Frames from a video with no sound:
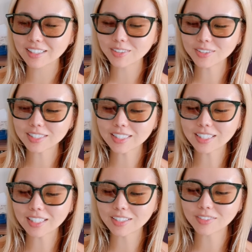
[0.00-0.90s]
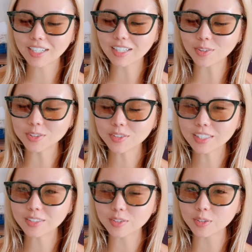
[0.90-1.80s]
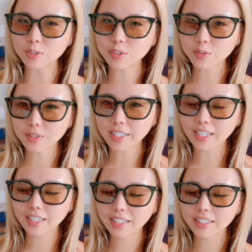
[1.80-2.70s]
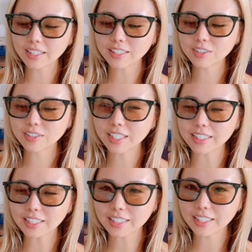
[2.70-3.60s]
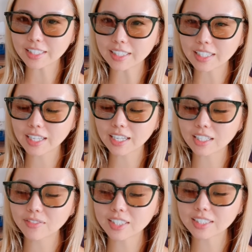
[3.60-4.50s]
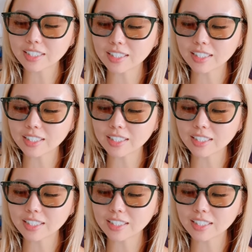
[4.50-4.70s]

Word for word: 大阪杯はおそらく輸送で体重が一気に減りました